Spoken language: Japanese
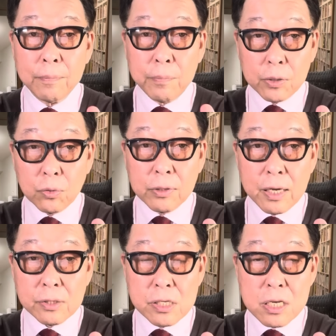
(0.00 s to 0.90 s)
別途
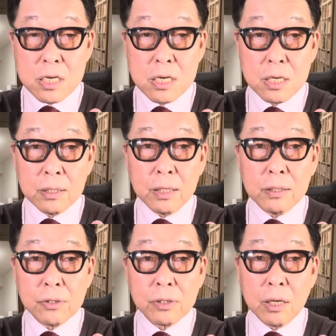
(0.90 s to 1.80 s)
大事なん
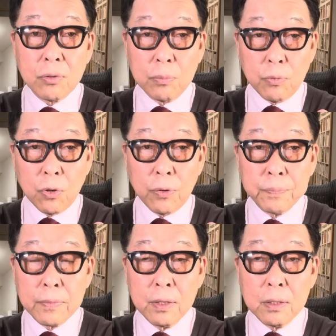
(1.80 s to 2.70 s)
ですけれども、
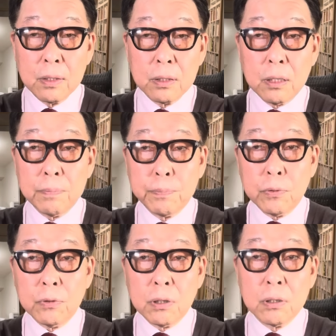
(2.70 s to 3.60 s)
一
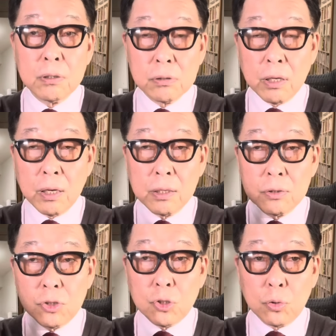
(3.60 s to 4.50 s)
方でですね、
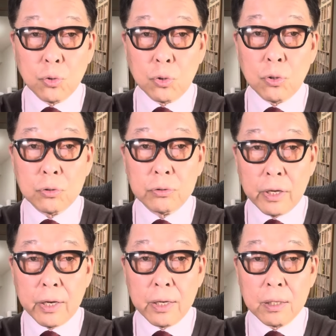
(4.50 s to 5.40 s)
自助努力
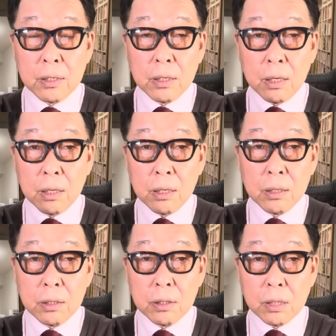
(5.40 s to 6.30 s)
で、
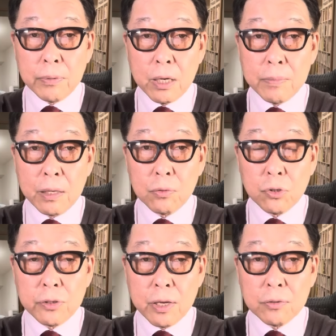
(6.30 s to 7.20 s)
えー、サバイバルを
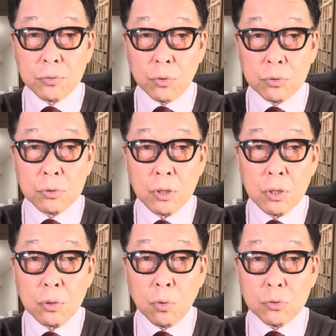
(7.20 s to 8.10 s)
していくという、
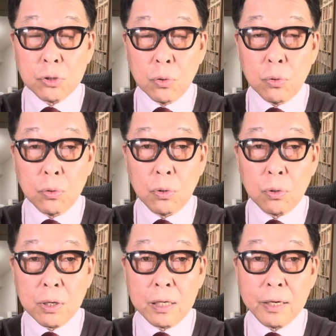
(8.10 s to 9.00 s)
こっちの方
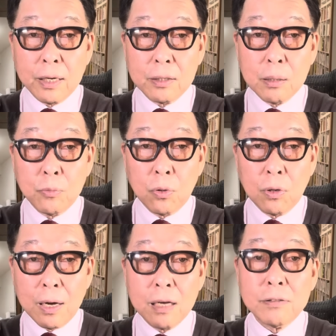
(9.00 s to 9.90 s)
の考え方
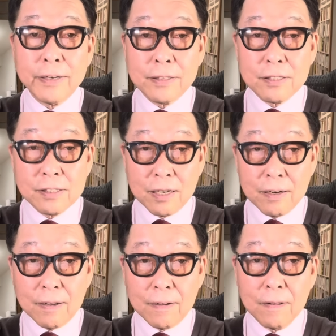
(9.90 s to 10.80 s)
もあるわけですか
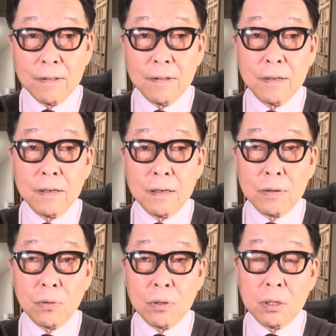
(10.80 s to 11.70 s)
ら、
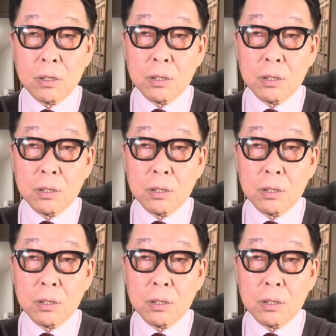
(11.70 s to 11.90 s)
えー、これ、